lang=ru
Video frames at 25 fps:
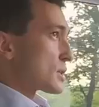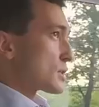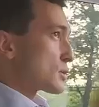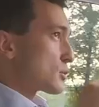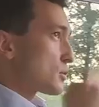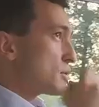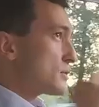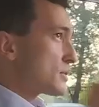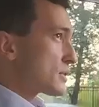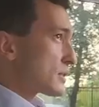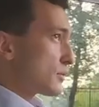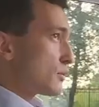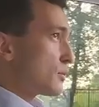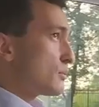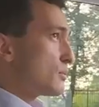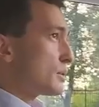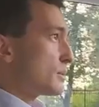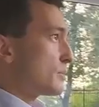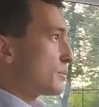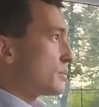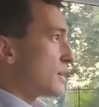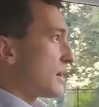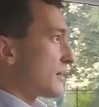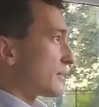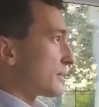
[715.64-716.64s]
разгон все равно
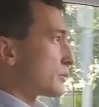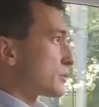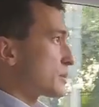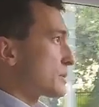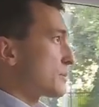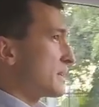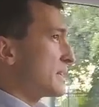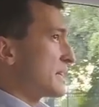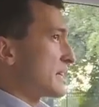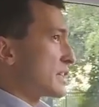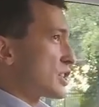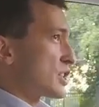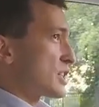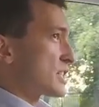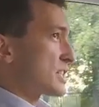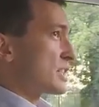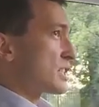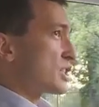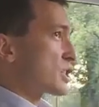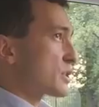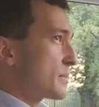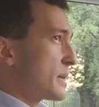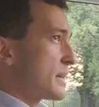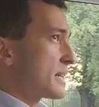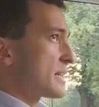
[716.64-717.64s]
будет плавный. Вот смотрите, сейчас я
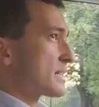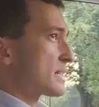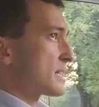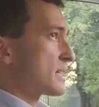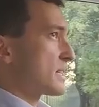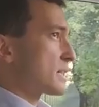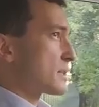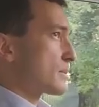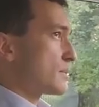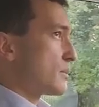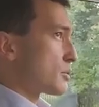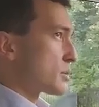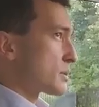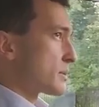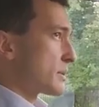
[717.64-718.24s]
нажимаю резко газ пол,